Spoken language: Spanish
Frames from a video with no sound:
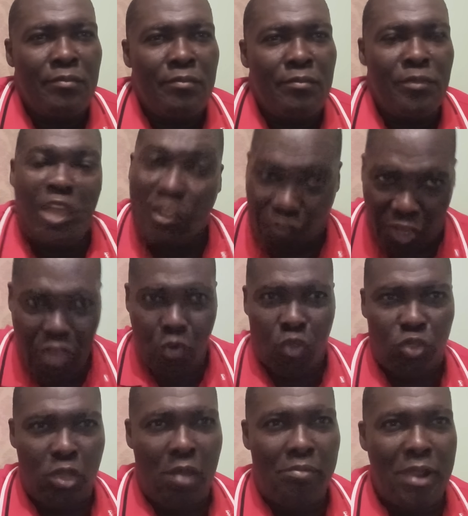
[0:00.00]
Y en serio que
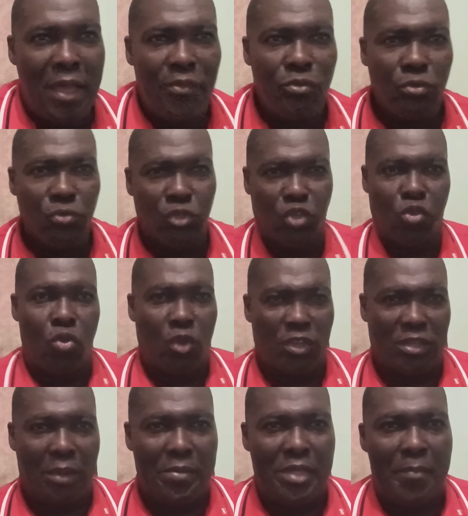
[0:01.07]
estoy hablando. Ustedes son los que
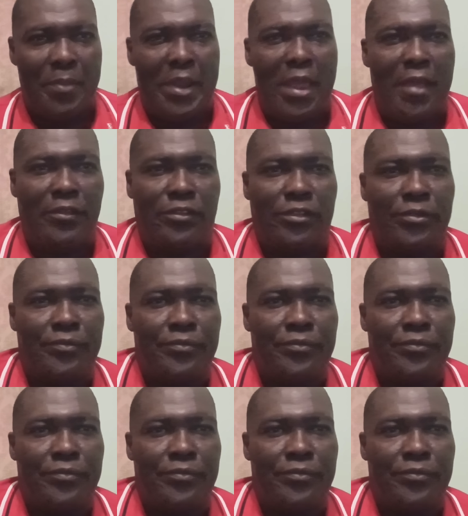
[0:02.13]
saben de ir para adelante.